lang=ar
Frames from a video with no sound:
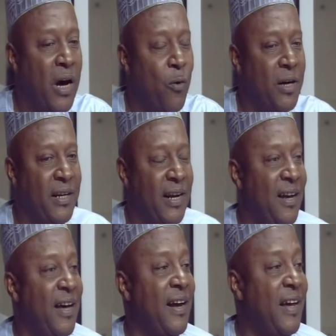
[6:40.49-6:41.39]
اول كده
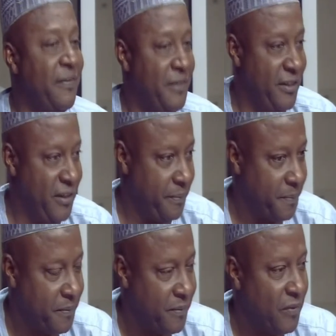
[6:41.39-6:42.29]
الحراره في الجسم في
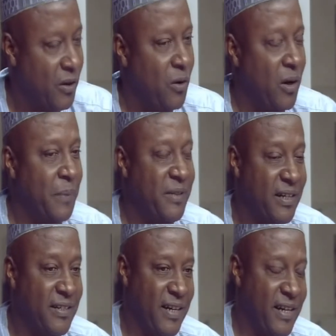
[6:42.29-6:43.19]
الجسم كويس كم
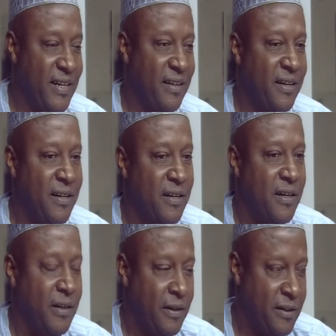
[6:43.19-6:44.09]
سخير سخير ده
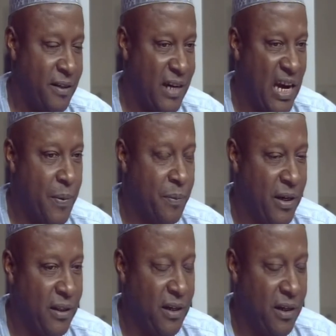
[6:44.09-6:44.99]
لسه ده ما
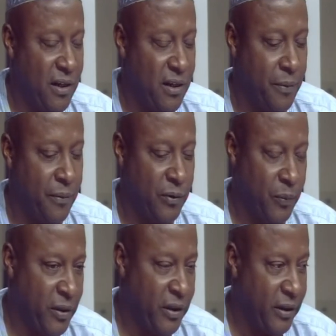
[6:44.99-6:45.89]
عنده
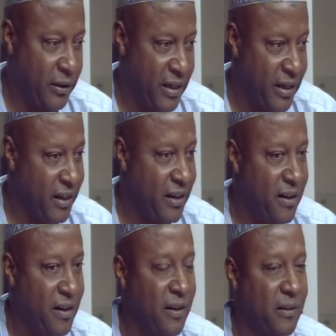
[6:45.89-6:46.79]
سنه كده
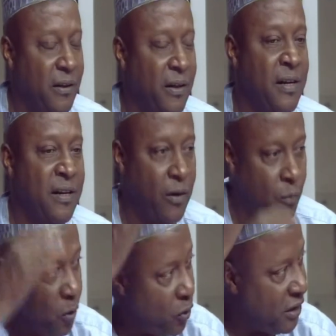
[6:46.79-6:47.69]
ده عنده
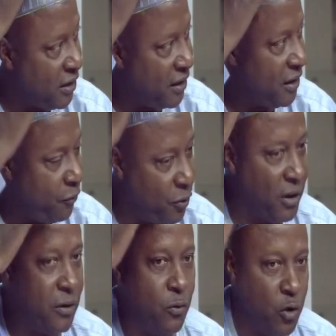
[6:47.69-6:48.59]
مخه ذاته كيف فوق ده
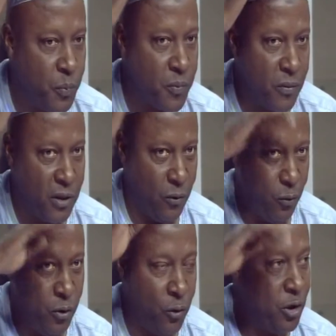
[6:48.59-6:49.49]
يقوم
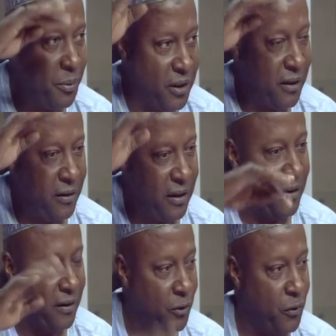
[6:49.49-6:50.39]
يضرب تك تك
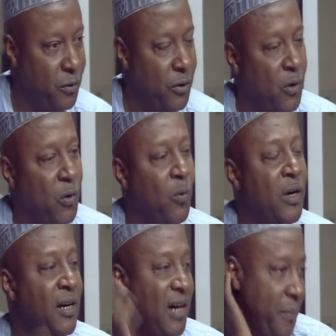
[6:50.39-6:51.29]
تك تجيبه
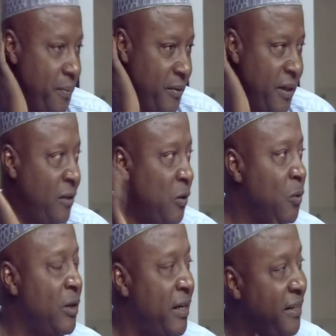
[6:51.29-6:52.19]
والرقب عنده
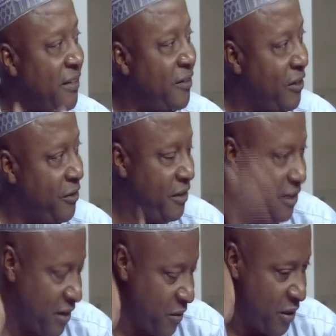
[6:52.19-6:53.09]
يقول ريدير دي لعنيك ده